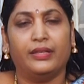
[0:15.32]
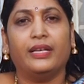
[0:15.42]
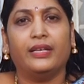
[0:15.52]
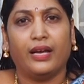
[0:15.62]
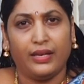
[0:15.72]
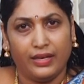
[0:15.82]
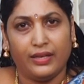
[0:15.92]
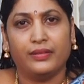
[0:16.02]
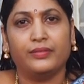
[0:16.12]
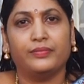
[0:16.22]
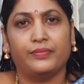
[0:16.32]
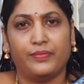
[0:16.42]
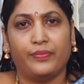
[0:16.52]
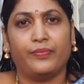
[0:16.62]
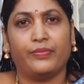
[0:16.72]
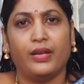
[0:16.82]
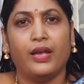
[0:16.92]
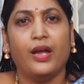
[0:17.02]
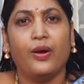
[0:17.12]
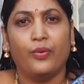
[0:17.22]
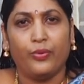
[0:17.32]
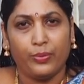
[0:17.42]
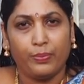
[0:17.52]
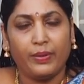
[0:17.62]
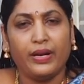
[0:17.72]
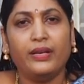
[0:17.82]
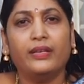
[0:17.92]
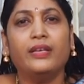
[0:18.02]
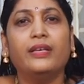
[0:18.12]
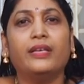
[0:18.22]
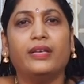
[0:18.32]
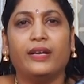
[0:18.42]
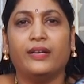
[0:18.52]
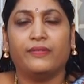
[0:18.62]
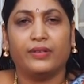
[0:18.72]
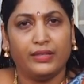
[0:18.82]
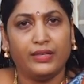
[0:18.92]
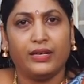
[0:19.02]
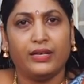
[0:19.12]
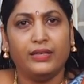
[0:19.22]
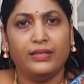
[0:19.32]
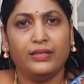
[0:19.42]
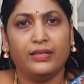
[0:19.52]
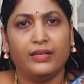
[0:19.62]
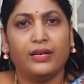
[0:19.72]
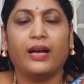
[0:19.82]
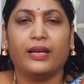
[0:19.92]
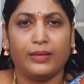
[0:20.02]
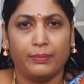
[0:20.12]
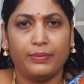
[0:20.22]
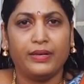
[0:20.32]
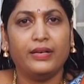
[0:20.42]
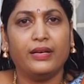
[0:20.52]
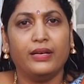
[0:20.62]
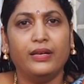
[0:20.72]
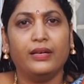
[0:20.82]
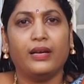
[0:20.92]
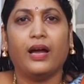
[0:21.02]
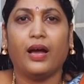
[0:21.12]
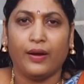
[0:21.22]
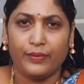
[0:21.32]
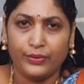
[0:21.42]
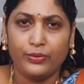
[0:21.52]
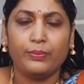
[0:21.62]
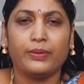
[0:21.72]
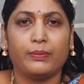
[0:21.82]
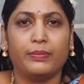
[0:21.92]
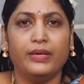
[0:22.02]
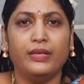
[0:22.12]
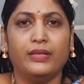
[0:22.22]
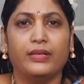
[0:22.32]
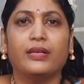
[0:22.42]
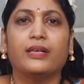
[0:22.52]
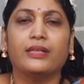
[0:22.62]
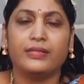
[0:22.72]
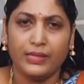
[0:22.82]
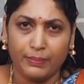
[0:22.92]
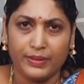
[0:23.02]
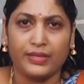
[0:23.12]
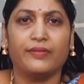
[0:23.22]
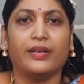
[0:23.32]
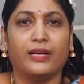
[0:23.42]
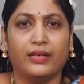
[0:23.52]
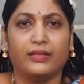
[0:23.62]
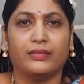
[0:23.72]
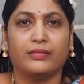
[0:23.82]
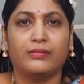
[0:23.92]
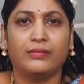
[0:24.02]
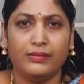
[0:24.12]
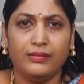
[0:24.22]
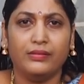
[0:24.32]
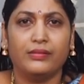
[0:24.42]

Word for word: டேய் நாயே ஒரு பெண் நீதி கேட்டு வந்தால் அந்த பெண்ணை அவதூறு பரப்பி அசிங்கப்படுத்துவியா ம்